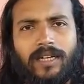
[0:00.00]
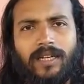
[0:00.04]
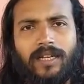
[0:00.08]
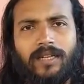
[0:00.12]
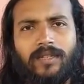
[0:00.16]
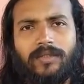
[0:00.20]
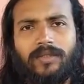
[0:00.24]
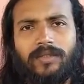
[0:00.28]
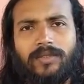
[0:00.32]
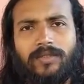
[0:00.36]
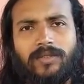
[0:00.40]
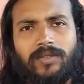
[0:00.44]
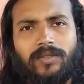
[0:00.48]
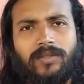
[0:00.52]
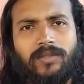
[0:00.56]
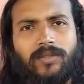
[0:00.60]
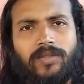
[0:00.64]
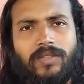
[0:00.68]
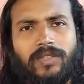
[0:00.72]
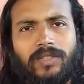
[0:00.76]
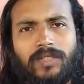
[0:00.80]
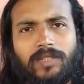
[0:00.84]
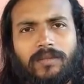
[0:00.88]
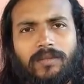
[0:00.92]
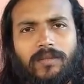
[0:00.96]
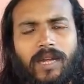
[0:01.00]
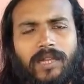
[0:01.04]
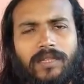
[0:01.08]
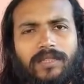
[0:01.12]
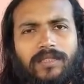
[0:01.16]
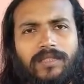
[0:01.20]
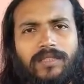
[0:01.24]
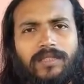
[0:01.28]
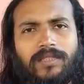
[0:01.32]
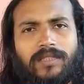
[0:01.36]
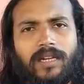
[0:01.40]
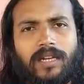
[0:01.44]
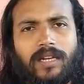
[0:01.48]
জাগরণ শুরু হয়েছে
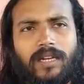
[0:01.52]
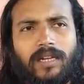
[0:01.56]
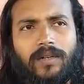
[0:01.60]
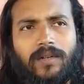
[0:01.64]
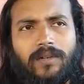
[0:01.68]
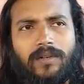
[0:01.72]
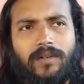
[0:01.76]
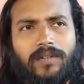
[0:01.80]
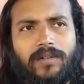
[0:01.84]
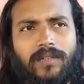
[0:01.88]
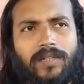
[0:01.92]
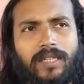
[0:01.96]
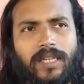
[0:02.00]
মাতৃ জাগরণ